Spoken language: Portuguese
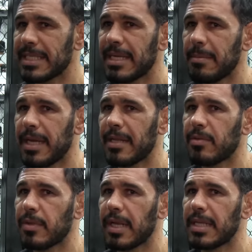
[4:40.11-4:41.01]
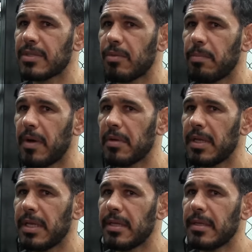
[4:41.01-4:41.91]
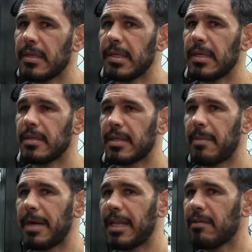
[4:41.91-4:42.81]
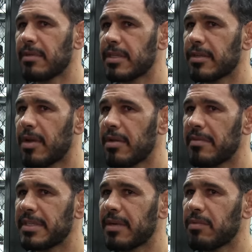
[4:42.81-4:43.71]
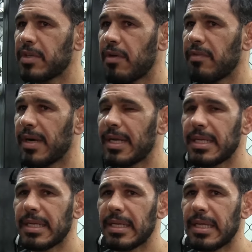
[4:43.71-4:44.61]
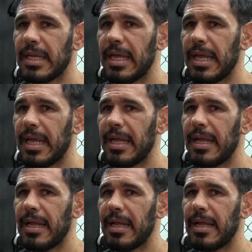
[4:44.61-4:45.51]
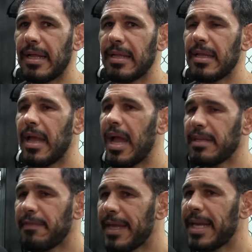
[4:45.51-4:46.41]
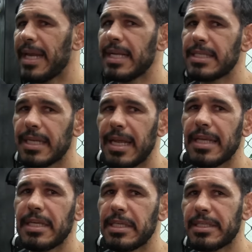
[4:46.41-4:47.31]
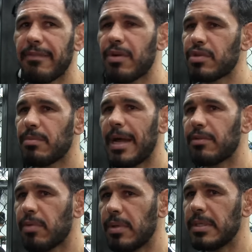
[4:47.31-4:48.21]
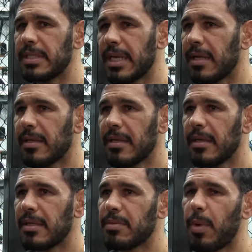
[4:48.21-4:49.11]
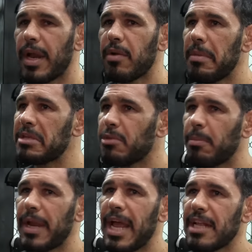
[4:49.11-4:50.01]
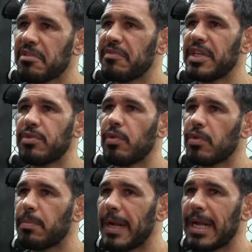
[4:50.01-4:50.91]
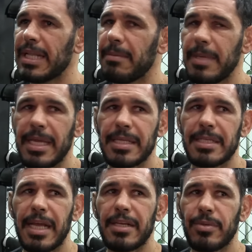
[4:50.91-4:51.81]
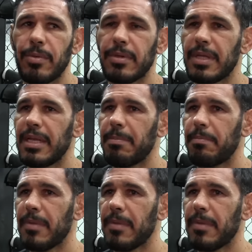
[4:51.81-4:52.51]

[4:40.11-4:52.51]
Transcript: a semana toda lá em São Paulo ali, trabalhando no escritório do UFC com o Giovanni. É, é diferente, né? A gente estava acostumado todo dia, a gente mora no mesmo prédio, vim junto para academia, sair junto ali,